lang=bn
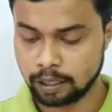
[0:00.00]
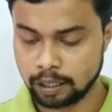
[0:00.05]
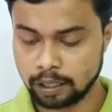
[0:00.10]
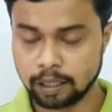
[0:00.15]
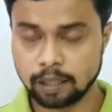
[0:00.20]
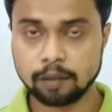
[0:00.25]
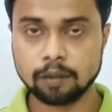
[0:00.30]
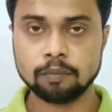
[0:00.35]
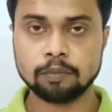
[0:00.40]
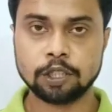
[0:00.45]

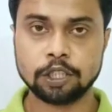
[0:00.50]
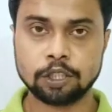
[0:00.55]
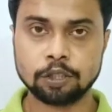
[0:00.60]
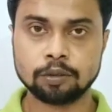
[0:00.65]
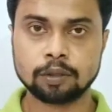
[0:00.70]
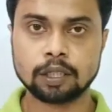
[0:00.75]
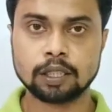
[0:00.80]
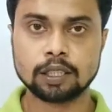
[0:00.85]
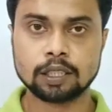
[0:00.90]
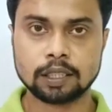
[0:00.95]
এই
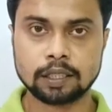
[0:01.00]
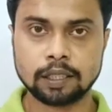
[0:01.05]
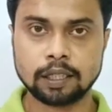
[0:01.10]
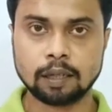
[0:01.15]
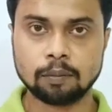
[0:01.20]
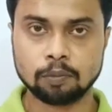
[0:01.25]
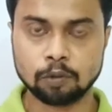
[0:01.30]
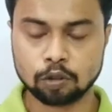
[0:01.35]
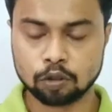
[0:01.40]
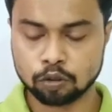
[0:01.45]
ভিডিওটা যেদিন
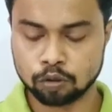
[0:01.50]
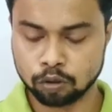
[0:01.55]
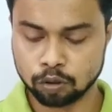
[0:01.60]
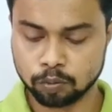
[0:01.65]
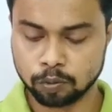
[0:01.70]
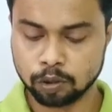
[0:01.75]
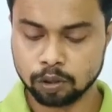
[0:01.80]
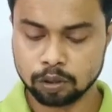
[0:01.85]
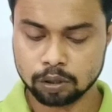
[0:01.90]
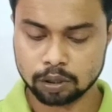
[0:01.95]
আপলোড
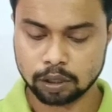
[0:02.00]
করব